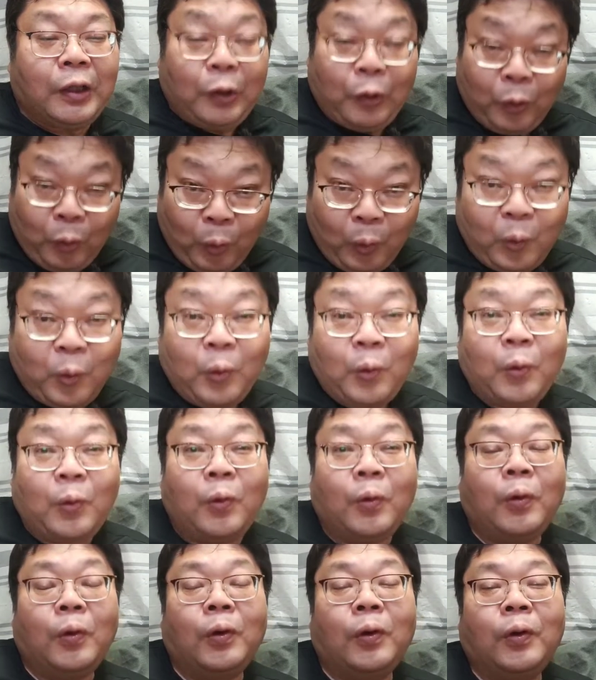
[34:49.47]
結構、
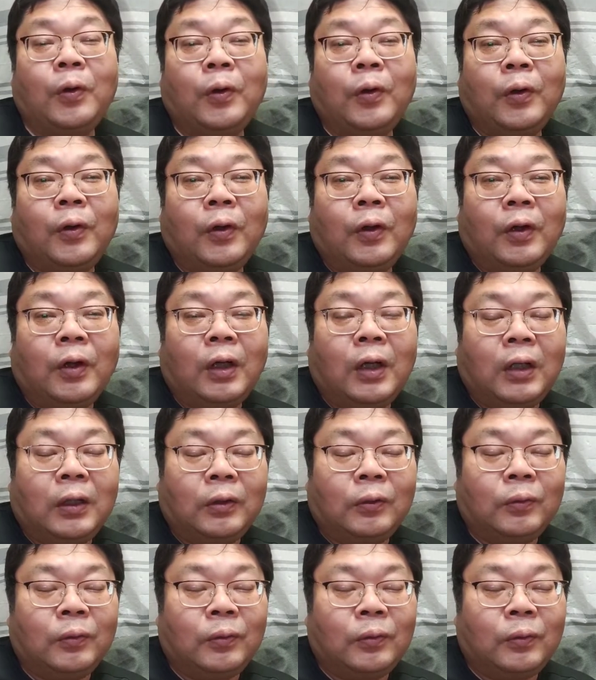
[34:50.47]

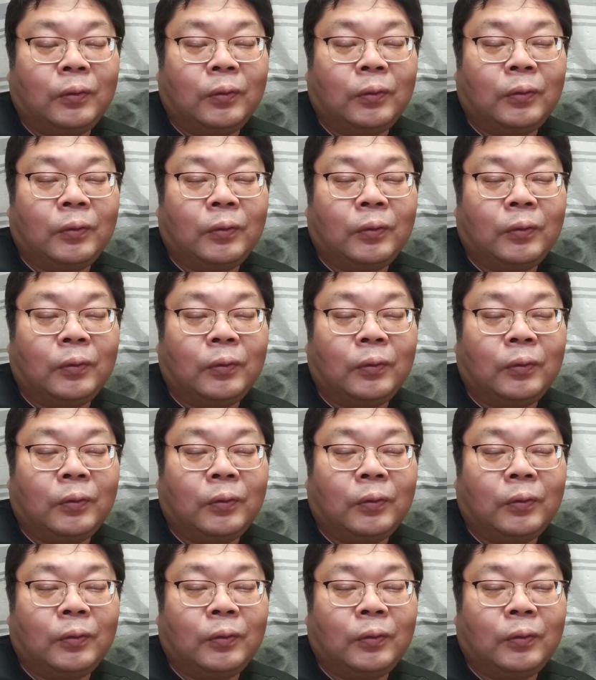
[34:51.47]
あの、